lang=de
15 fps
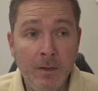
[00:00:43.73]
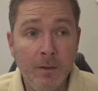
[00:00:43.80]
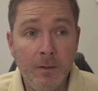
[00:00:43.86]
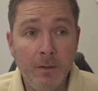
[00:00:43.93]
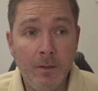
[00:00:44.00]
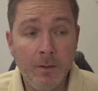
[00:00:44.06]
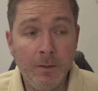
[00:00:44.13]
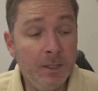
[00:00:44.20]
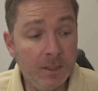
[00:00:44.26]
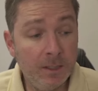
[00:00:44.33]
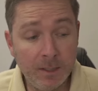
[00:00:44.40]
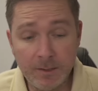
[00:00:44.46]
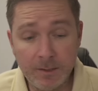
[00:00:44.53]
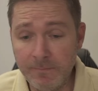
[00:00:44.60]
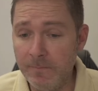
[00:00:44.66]
Äh,
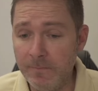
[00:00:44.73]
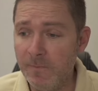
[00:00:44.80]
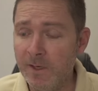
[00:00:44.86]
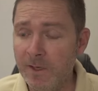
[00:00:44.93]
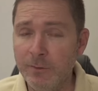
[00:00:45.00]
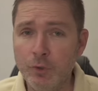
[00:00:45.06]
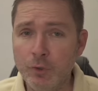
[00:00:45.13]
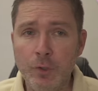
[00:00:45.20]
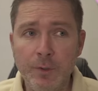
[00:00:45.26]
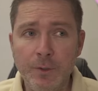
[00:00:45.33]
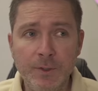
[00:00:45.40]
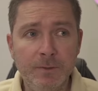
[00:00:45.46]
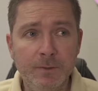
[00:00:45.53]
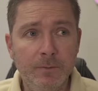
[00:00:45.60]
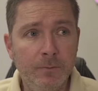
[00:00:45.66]
Kindergärten waren
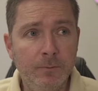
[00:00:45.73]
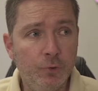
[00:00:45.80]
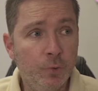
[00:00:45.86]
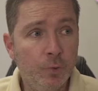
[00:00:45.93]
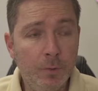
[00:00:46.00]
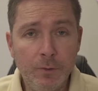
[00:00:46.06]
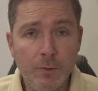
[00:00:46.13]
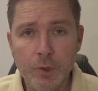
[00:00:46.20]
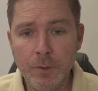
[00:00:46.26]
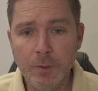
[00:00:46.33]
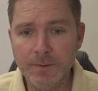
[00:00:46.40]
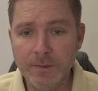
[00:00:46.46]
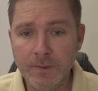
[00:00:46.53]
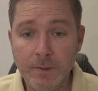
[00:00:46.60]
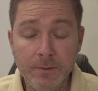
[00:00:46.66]
geschlossen, Schulen
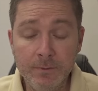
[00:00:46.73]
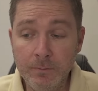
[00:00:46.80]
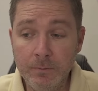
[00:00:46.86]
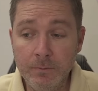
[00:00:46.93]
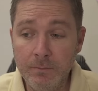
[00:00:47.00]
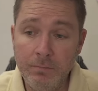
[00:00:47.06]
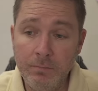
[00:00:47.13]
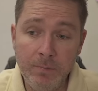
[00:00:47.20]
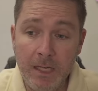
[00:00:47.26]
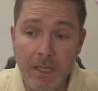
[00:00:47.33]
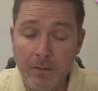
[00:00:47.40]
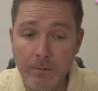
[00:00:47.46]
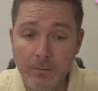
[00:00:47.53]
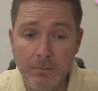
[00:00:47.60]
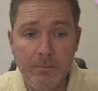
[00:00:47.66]
geschlossen. Also
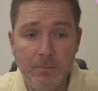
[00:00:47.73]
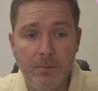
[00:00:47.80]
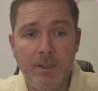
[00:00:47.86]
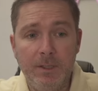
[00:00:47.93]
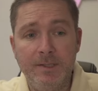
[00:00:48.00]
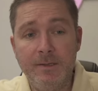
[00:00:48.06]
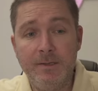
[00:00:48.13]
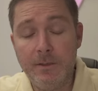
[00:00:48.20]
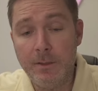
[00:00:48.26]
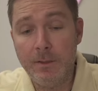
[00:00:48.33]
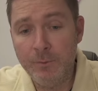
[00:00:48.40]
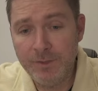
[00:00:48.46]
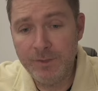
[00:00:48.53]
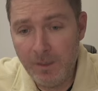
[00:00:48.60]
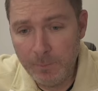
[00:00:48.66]
ja, krasser
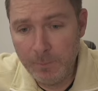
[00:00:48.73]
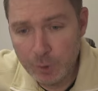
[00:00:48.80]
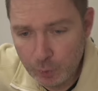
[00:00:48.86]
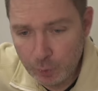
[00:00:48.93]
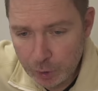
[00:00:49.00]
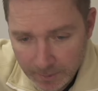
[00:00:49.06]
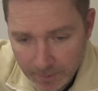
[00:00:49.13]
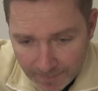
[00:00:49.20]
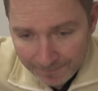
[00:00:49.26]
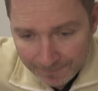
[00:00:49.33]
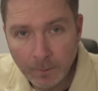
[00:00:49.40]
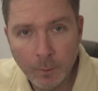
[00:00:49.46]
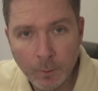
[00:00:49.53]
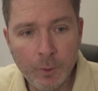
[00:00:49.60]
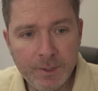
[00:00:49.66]
Ausnahmezustand
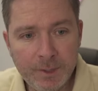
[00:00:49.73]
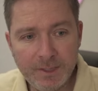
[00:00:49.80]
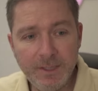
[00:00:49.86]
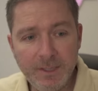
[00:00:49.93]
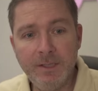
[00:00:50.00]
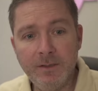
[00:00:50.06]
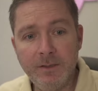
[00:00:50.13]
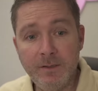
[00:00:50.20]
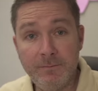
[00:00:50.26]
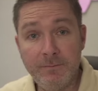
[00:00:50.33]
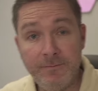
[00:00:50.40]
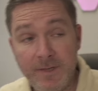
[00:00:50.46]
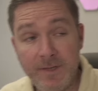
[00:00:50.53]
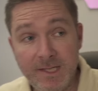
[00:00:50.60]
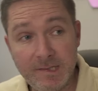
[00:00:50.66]
heute hier
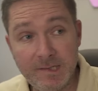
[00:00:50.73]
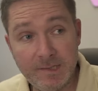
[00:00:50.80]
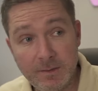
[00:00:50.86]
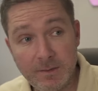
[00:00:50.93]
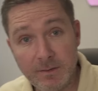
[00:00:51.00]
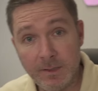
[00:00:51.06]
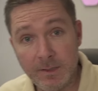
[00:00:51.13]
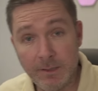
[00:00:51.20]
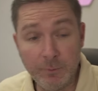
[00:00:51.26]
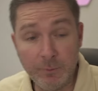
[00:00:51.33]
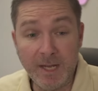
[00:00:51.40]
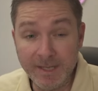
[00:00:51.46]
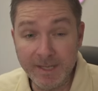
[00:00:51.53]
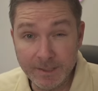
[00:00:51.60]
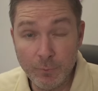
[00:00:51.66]
gewesen. Ja? Und
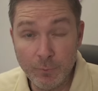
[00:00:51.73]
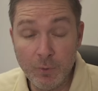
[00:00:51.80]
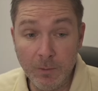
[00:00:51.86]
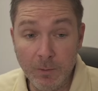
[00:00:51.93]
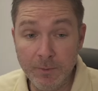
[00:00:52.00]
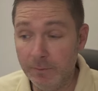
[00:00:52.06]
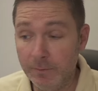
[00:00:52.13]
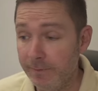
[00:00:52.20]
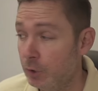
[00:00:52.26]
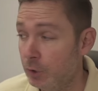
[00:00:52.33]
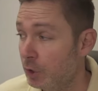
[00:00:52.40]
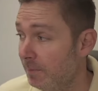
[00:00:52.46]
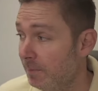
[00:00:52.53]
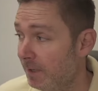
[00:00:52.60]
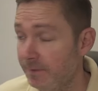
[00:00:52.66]
anderswo, glaube ich, noch viel
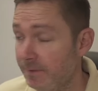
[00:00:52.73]
schlimmer.